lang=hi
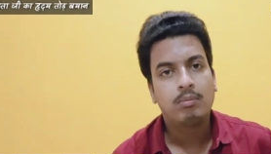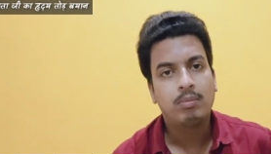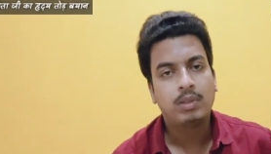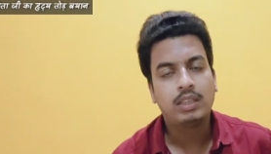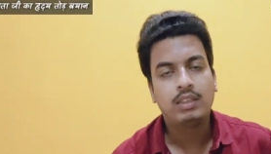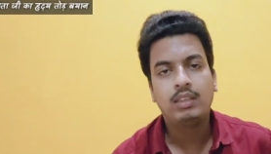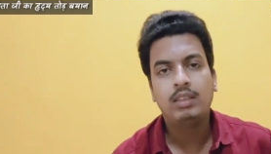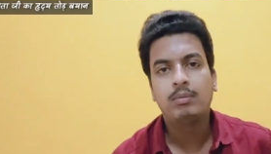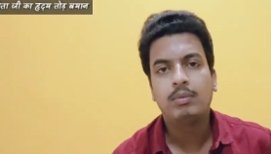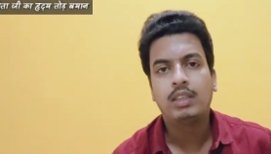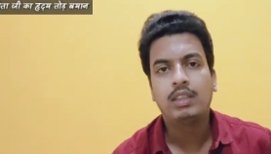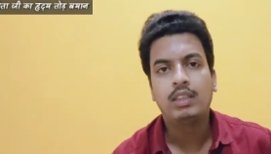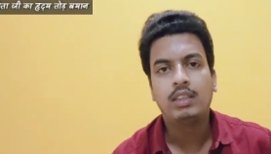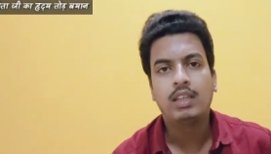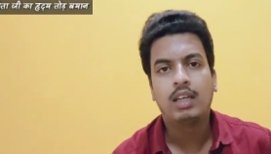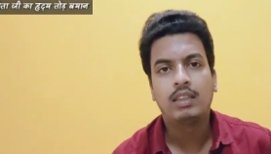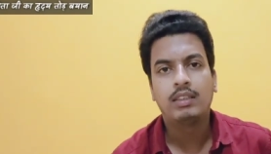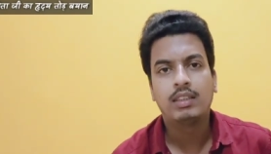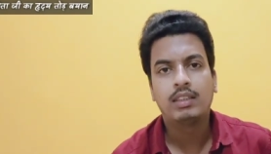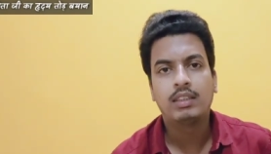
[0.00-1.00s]
भद्दी भद्दी
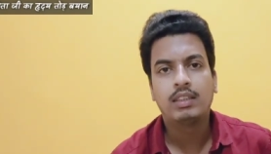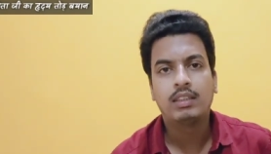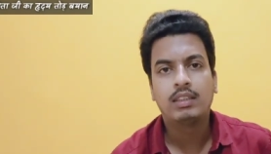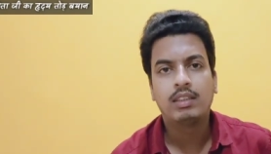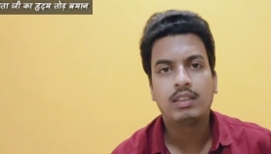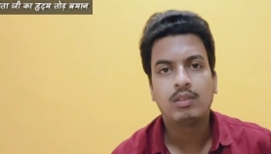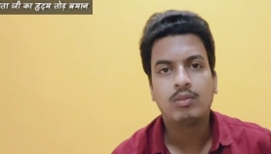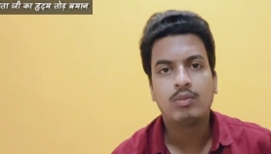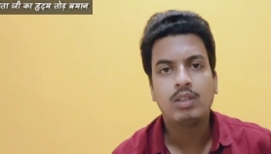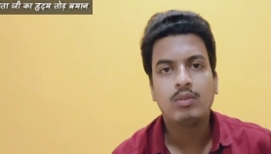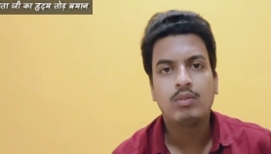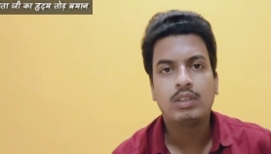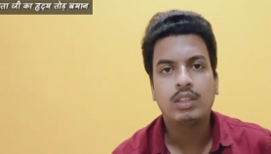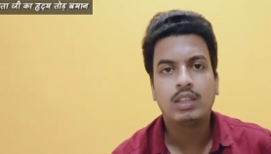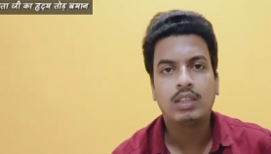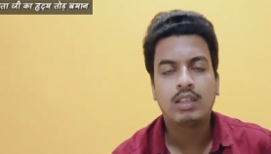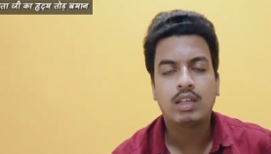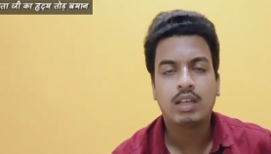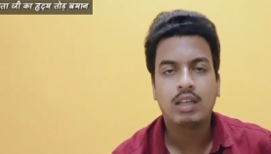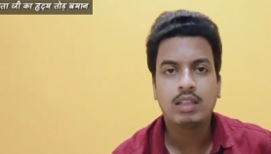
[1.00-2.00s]
गालियाँ देते हुए
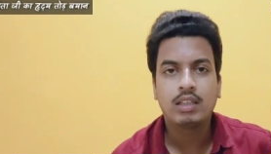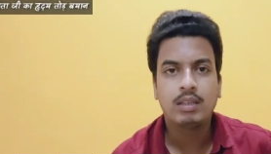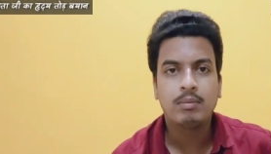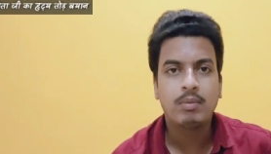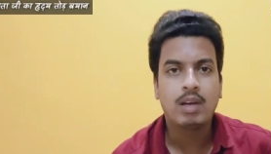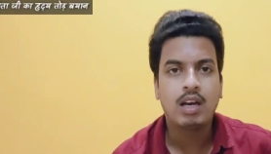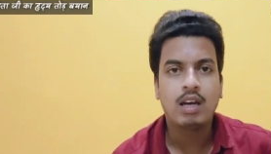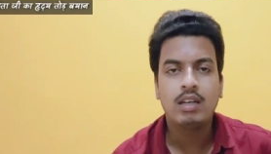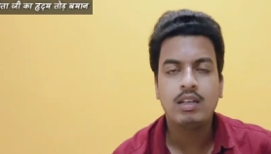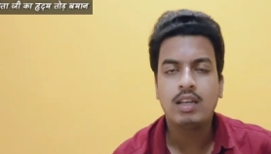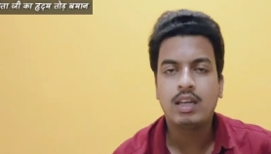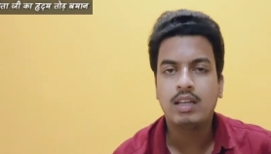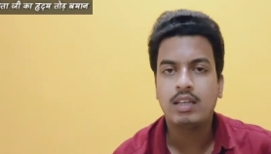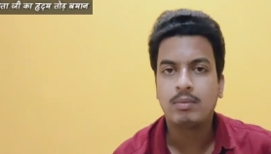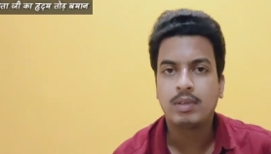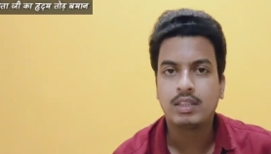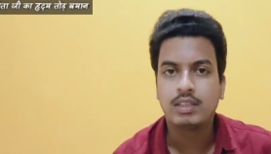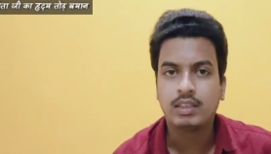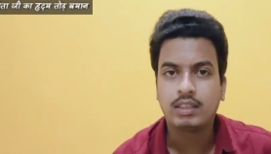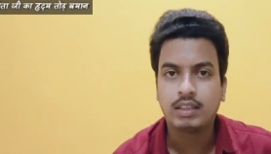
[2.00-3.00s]
उनके घर के बाहर
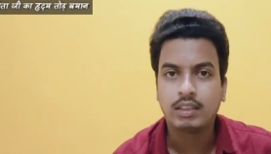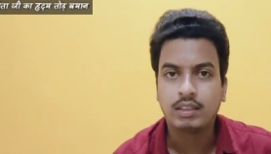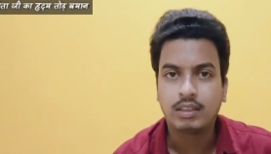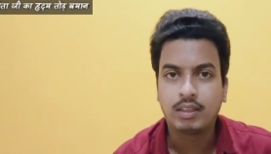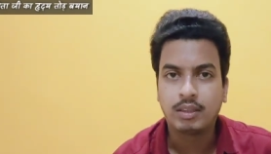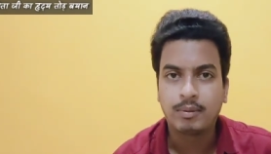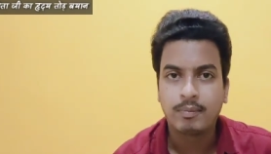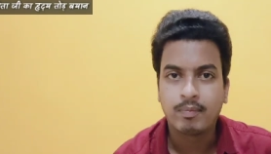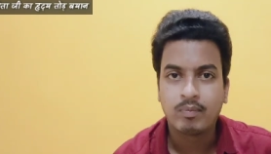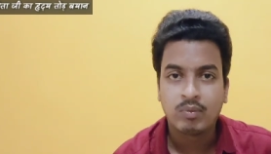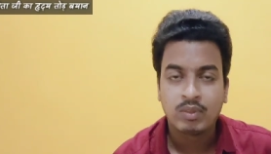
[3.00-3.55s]
नारेबाजी की थी